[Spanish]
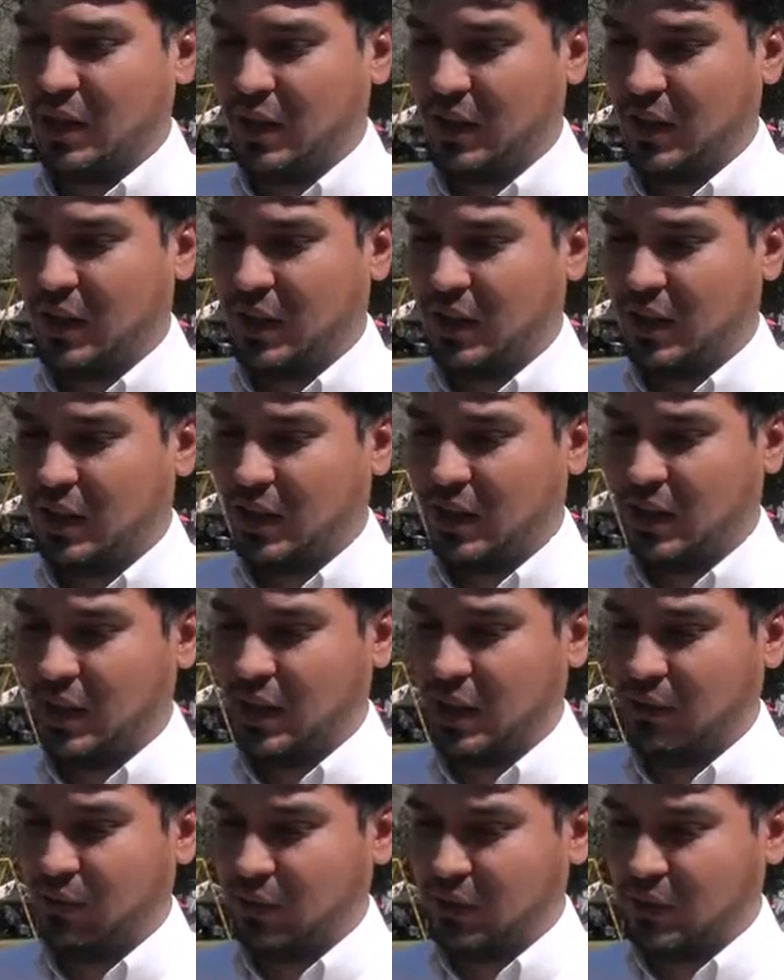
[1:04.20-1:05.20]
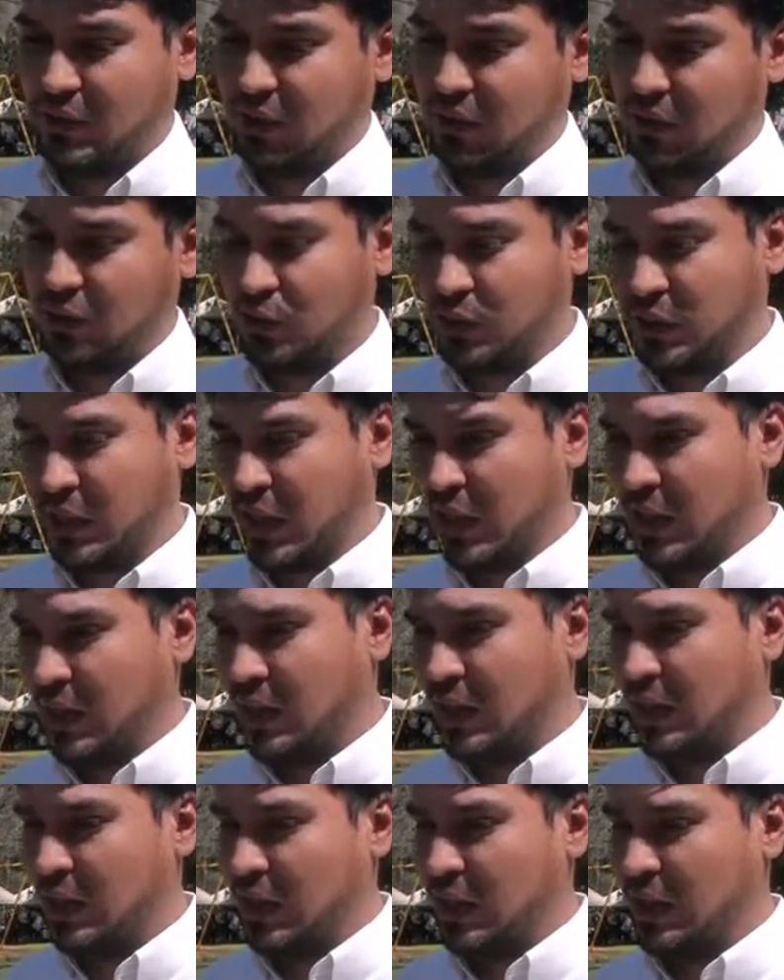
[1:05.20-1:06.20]
eh, se va a sortear
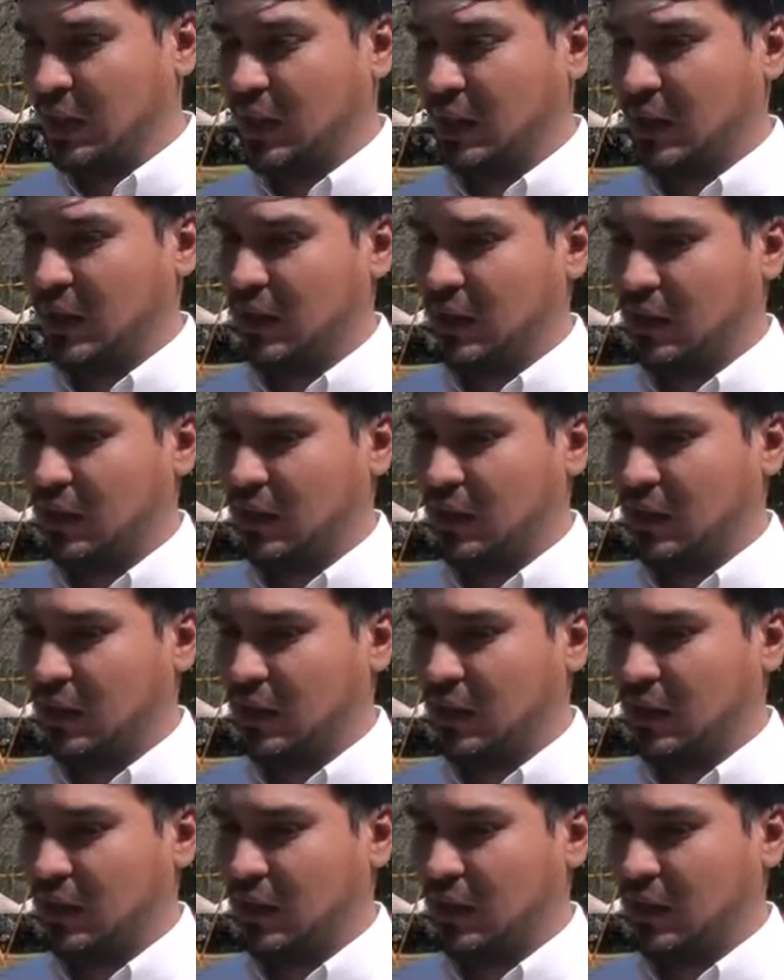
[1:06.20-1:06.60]
en el día,